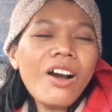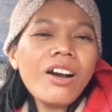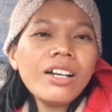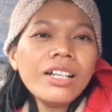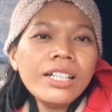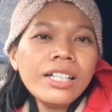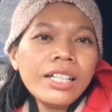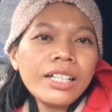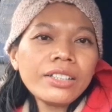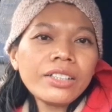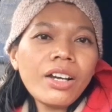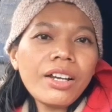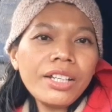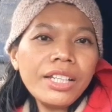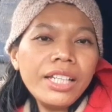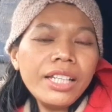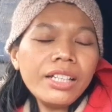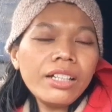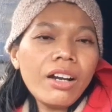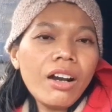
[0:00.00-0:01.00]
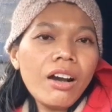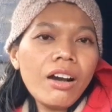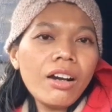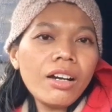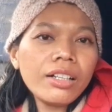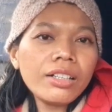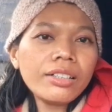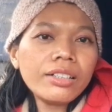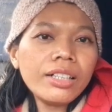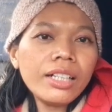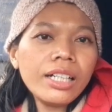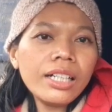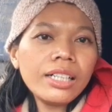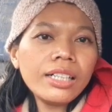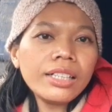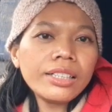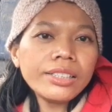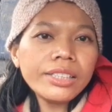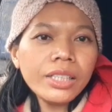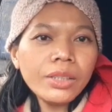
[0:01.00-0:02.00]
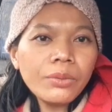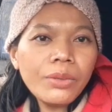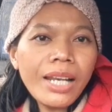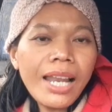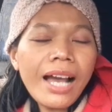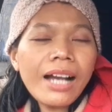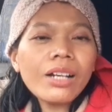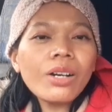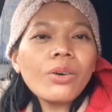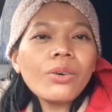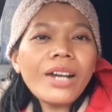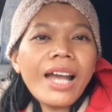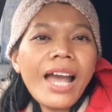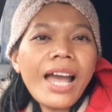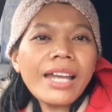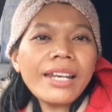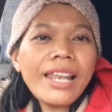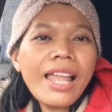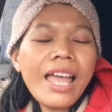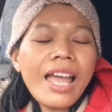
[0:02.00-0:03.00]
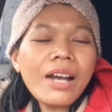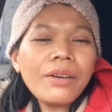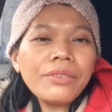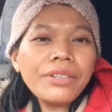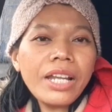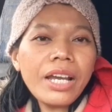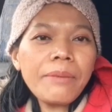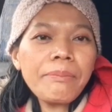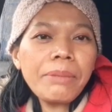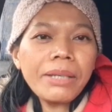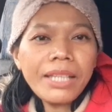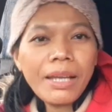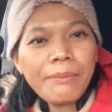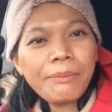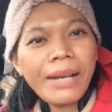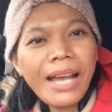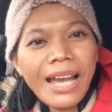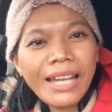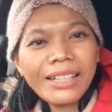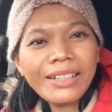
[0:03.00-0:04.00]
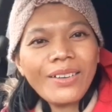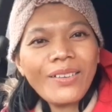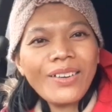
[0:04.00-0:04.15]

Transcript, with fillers: ก็ตอนนี้ก็ถึงเวลาเข้างานแล้วเดี๋ยวไปทำงาน